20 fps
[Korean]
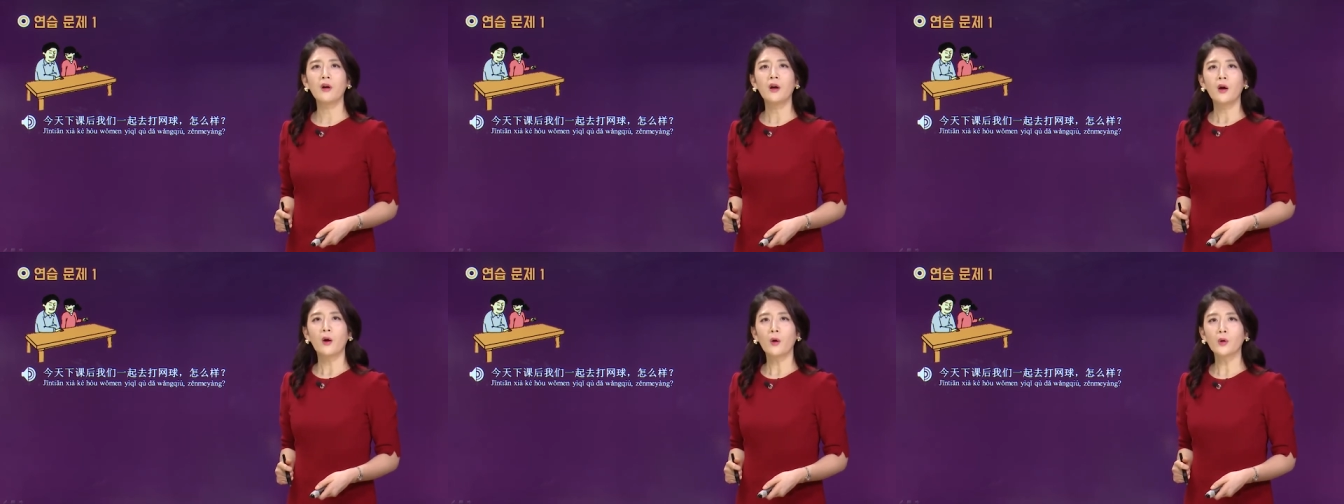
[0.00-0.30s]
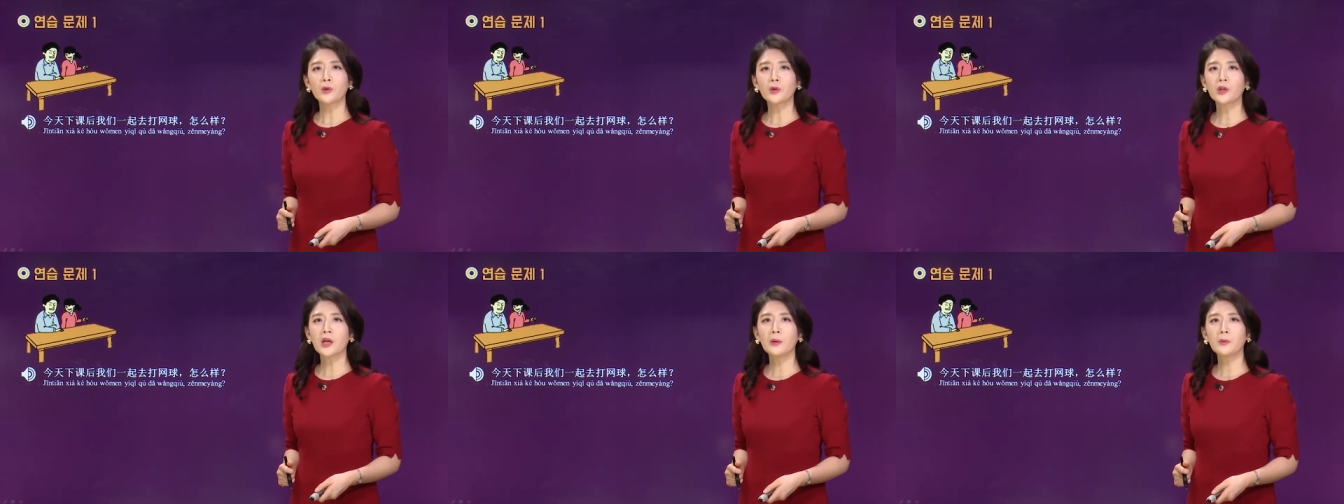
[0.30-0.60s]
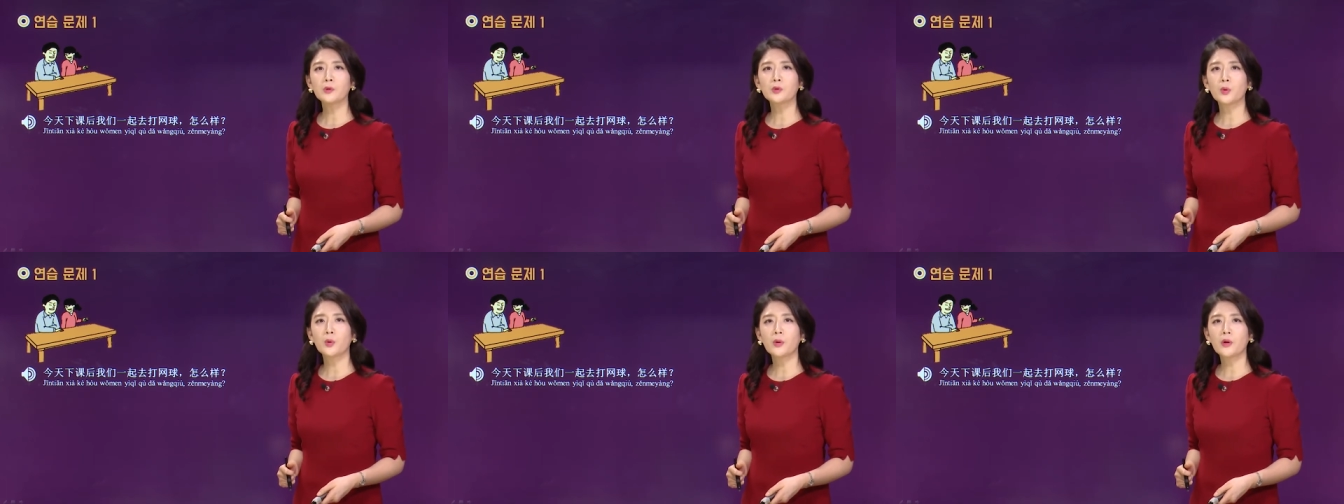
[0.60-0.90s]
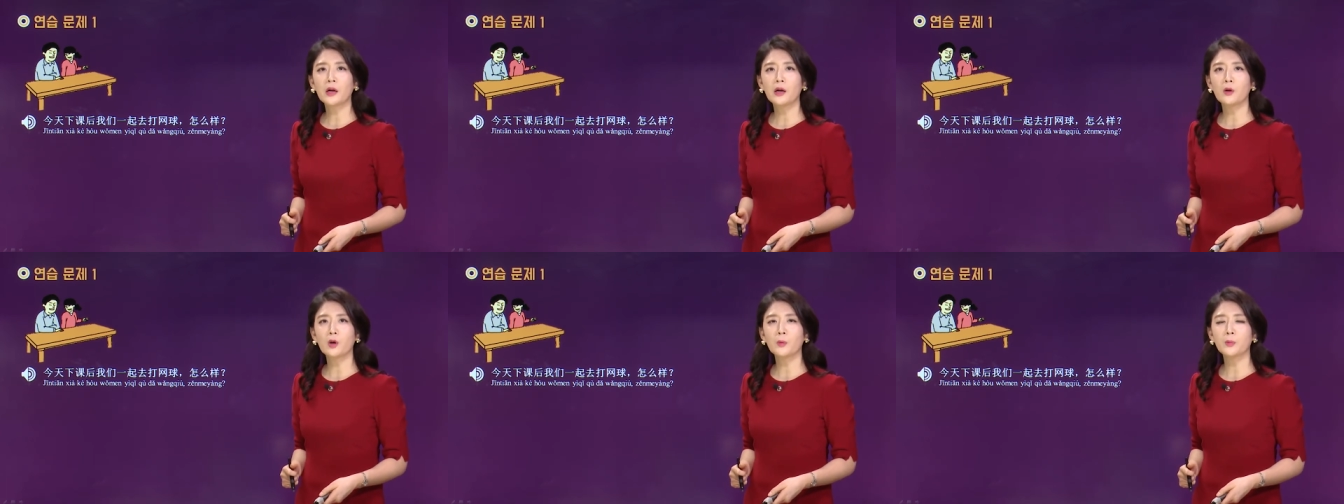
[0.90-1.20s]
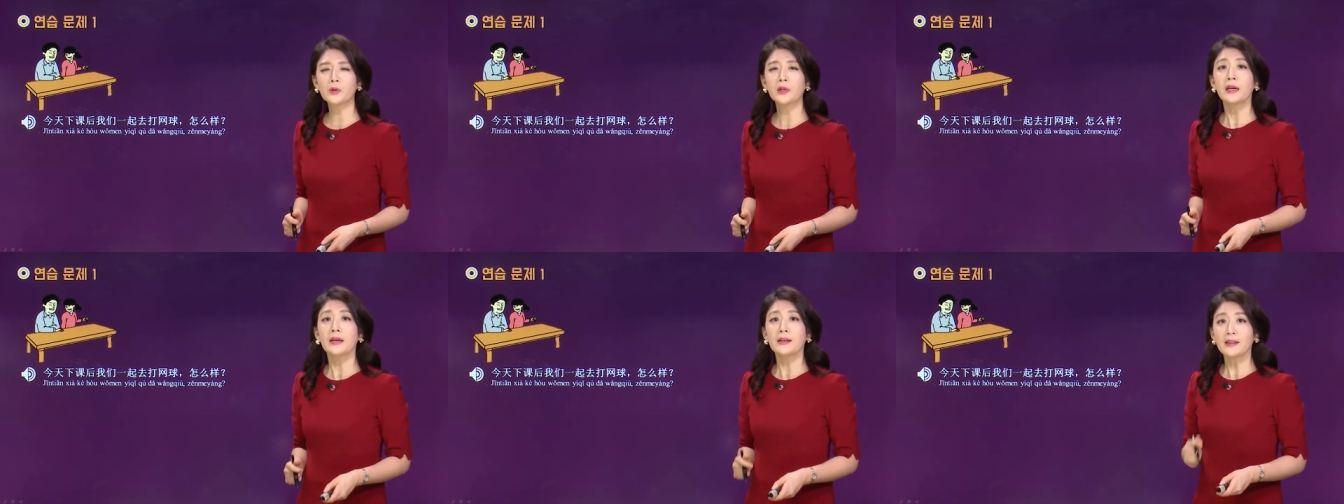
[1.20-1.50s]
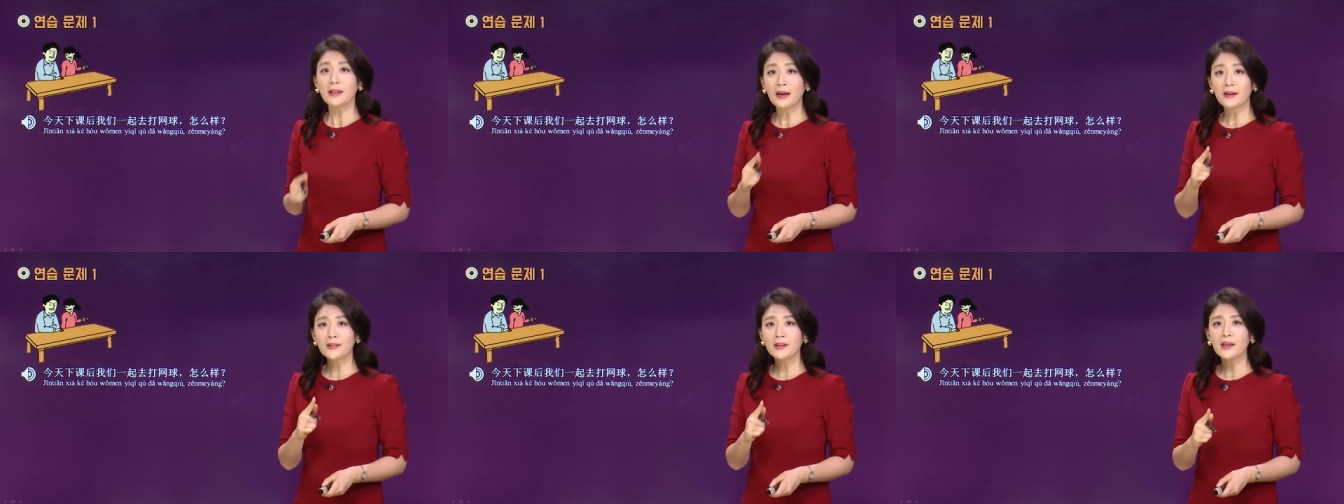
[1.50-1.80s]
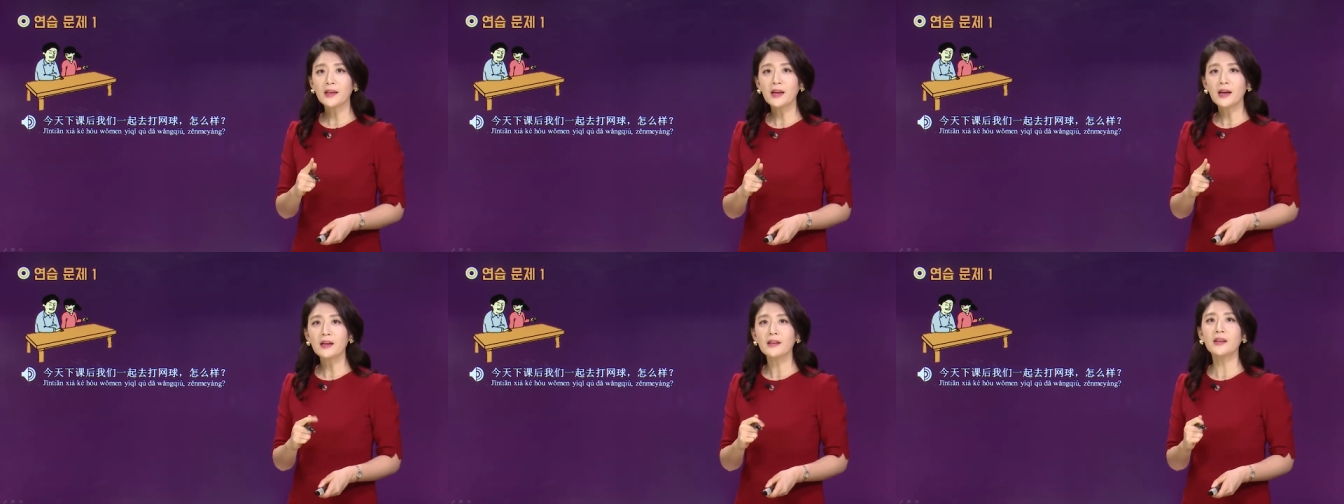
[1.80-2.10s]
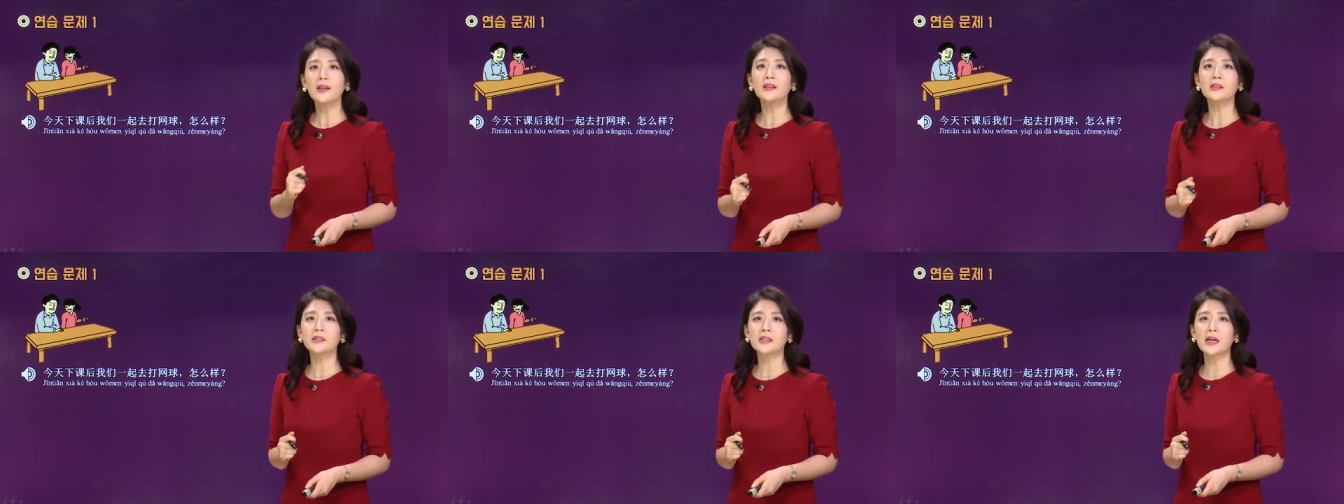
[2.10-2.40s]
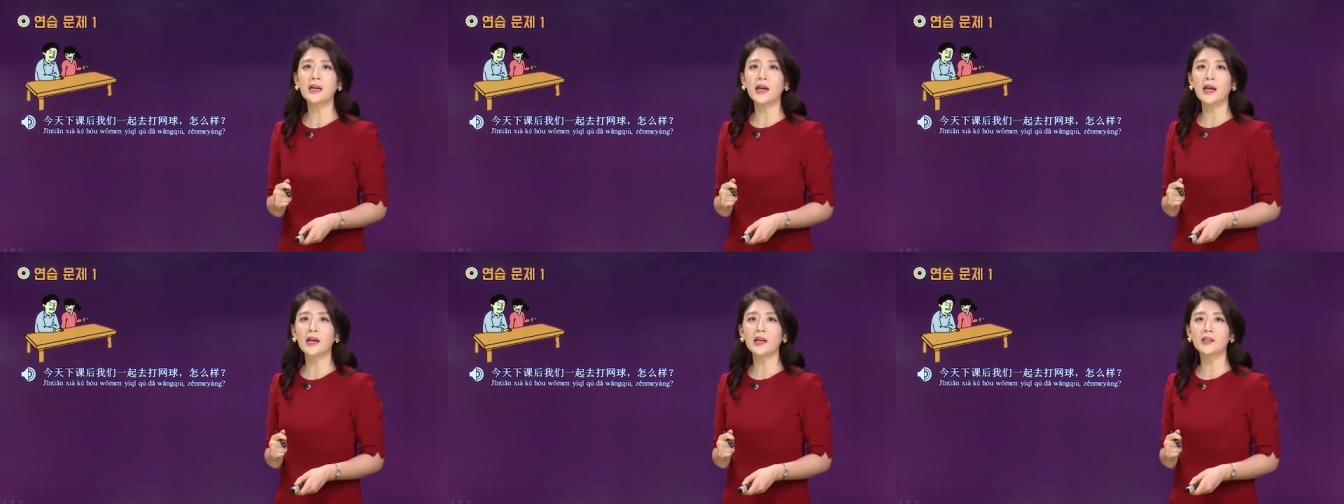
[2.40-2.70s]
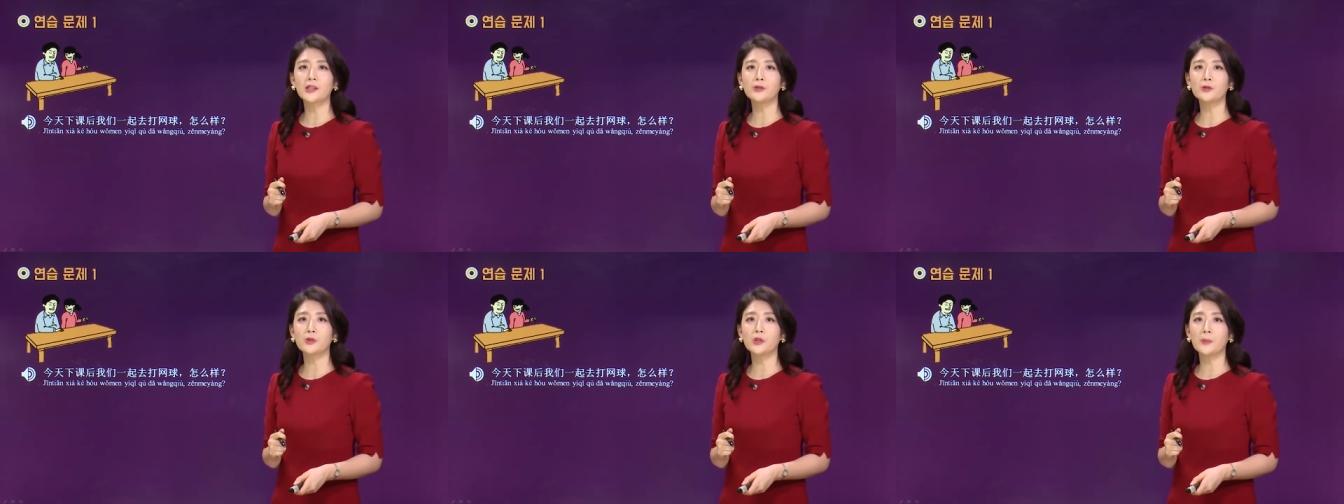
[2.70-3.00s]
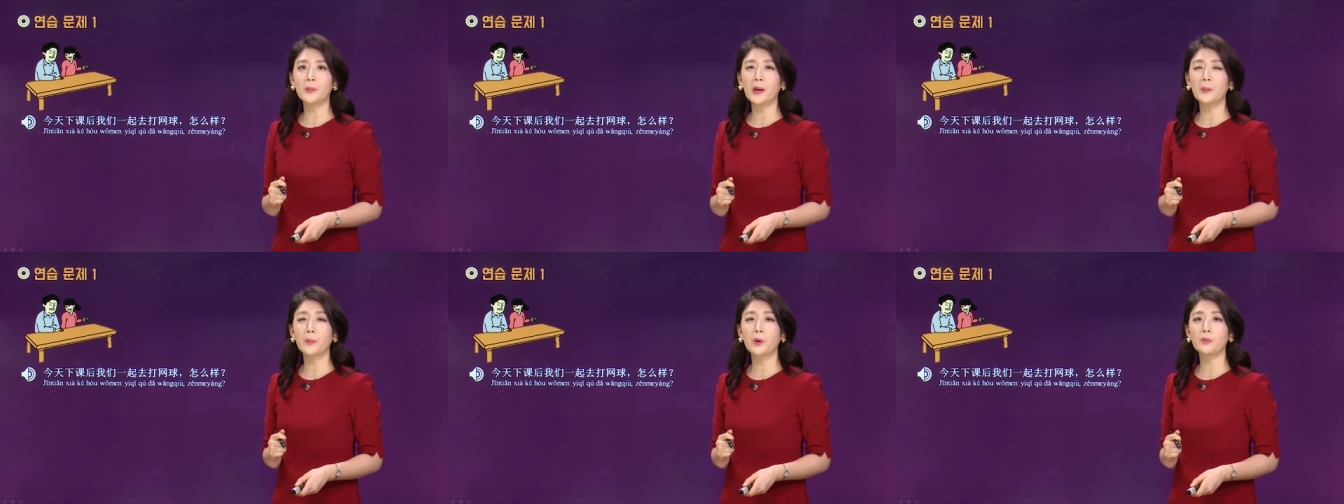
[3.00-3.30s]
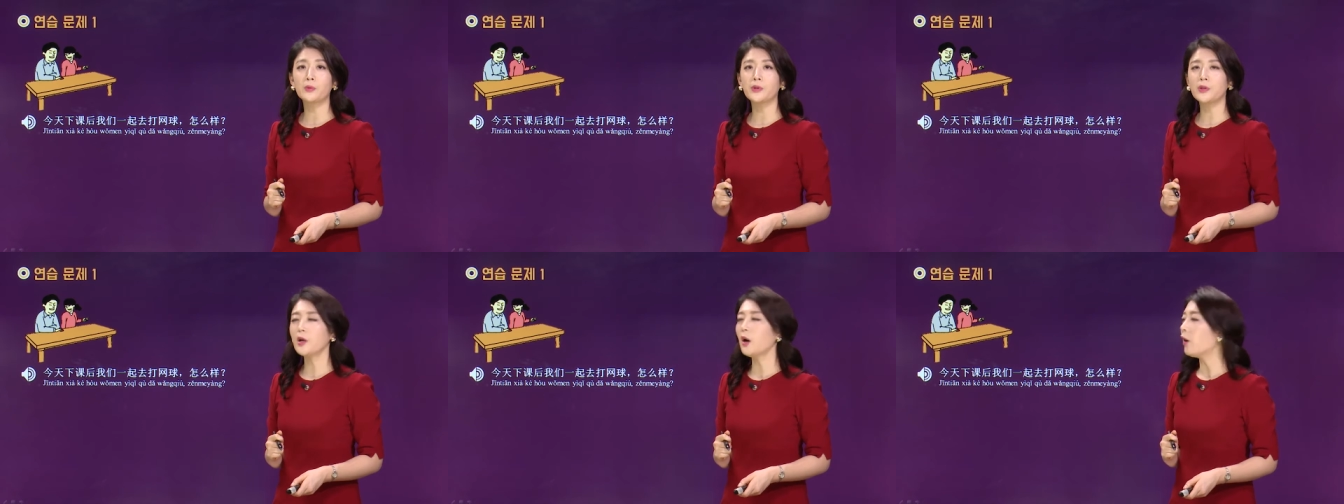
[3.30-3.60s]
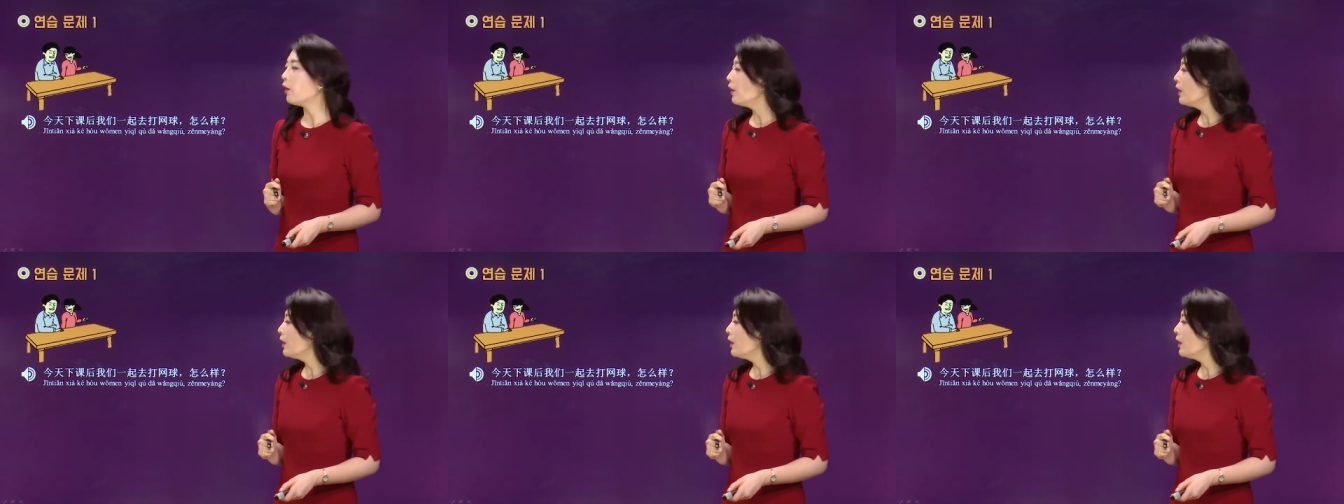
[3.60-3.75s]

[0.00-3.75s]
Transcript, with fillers: 어떻게 하면 좋을까요, 여러분? 단기간에 잘 알아낼 수 있는 방법은요.